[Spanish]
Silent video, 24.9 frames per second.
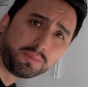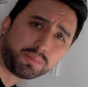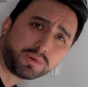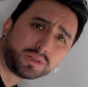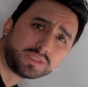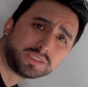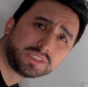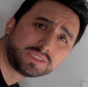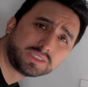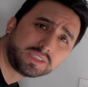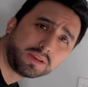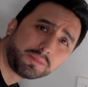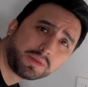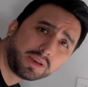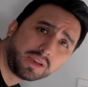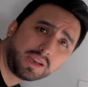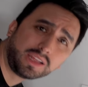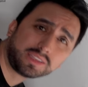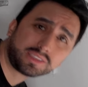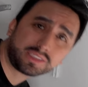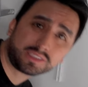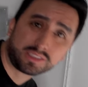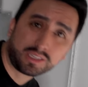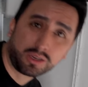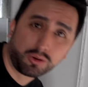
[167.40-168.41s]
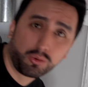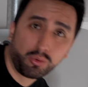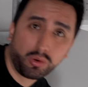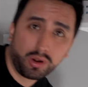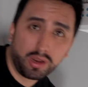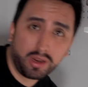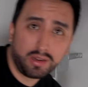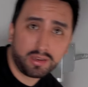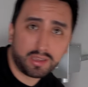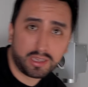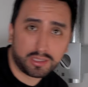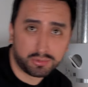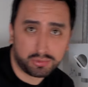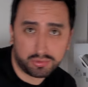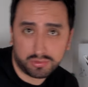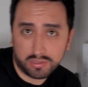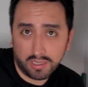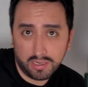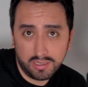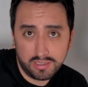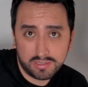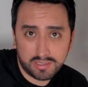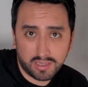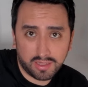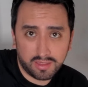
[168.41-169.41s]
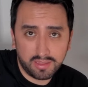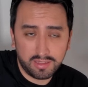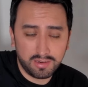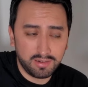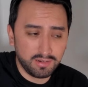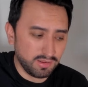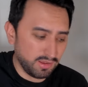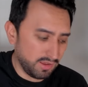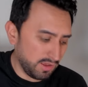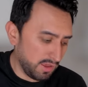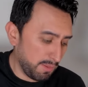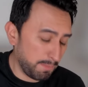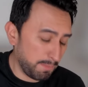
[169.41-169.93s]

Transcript: y pues de esta manera se aseguran que sus tenis queden